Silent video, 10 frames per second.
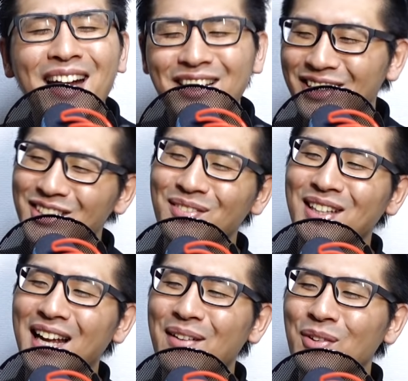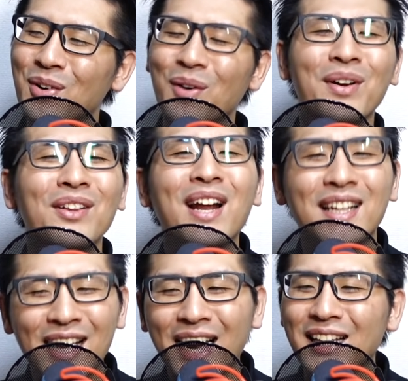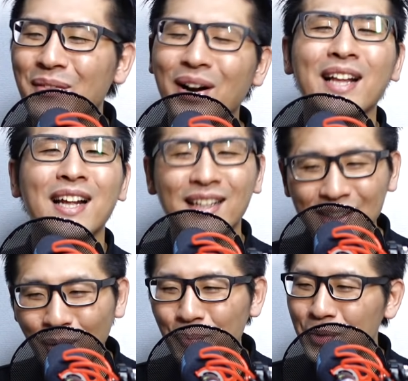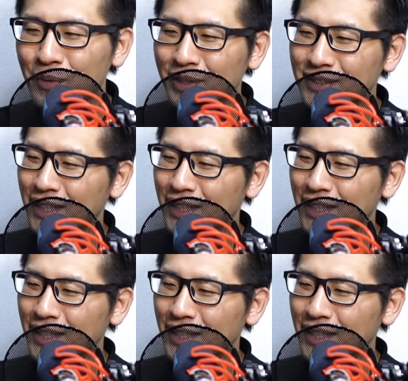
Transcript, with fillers: リクエストみたいなものをコメント欄に書いてもらえたらなと思います。